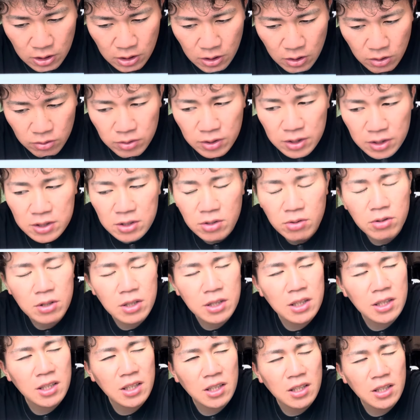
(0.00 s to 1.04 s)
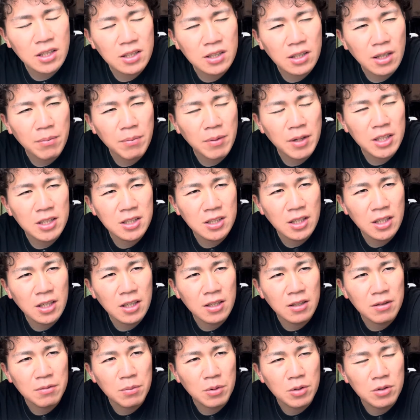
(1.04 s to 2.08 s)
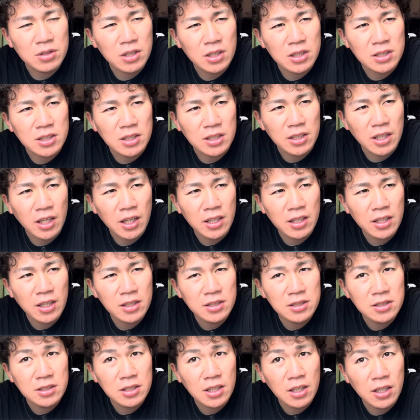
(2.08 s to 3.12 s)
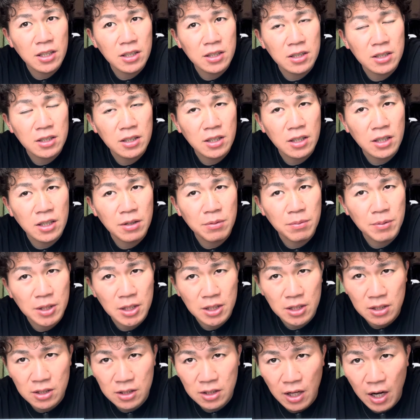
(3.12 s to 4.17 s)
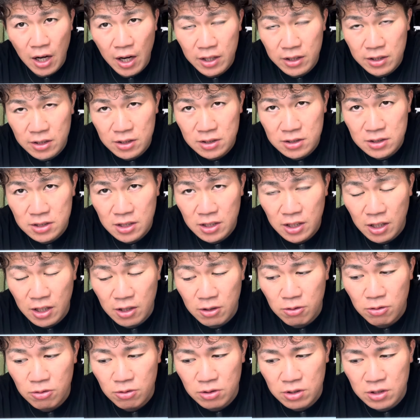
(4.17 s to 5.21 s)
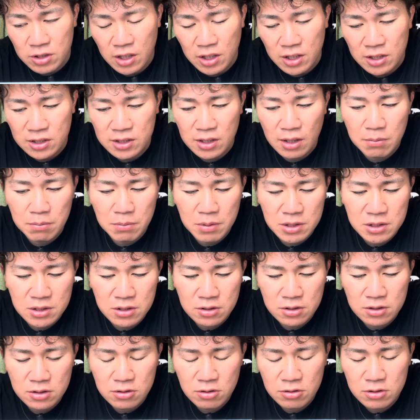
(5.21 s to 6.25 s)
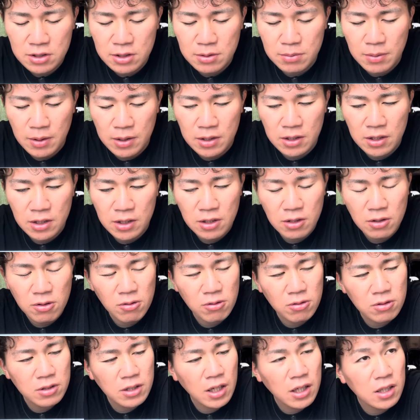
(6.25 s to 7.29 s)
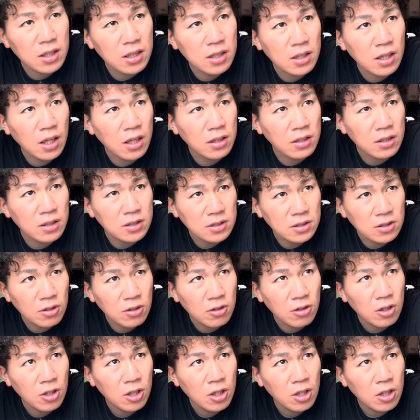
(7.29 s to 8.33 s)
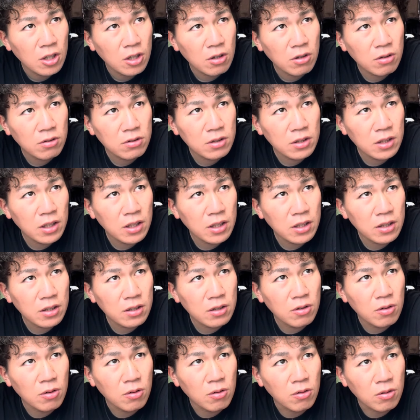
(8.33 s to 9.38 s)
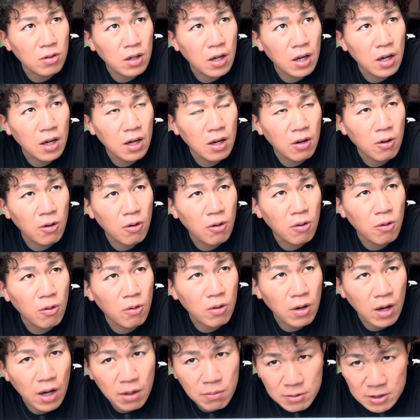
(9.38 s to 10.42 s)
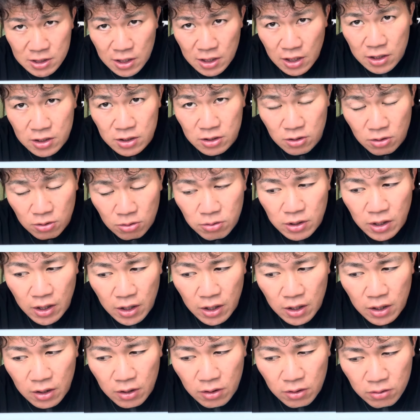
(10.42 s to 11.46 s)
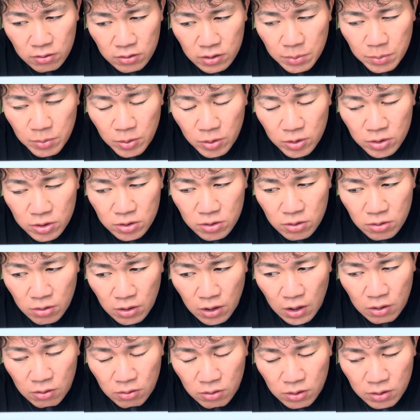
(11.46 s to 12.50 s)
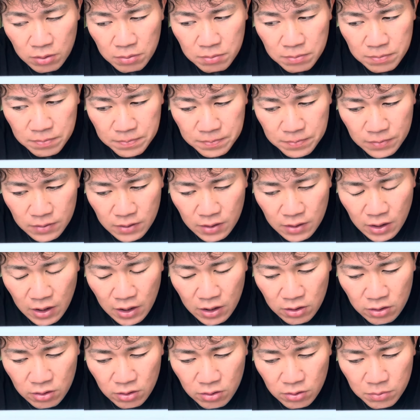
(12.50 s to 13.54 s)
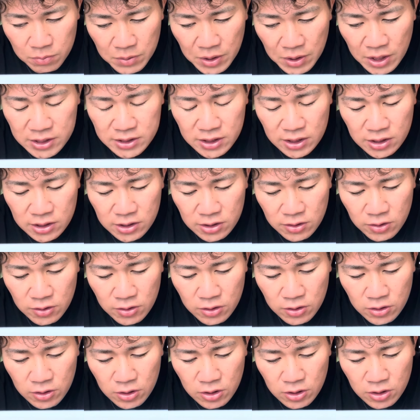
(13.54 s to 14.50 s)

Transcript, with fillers: ほんで、それでね、たまにね、僕たちが対外試合、えー、まだ解禁してない頃に、だから選抜出場チームが2校ぐらい来たんですよ。ほんで、1校が岡山産業で、ほんで、もう1校がこれ、あの、宮崎の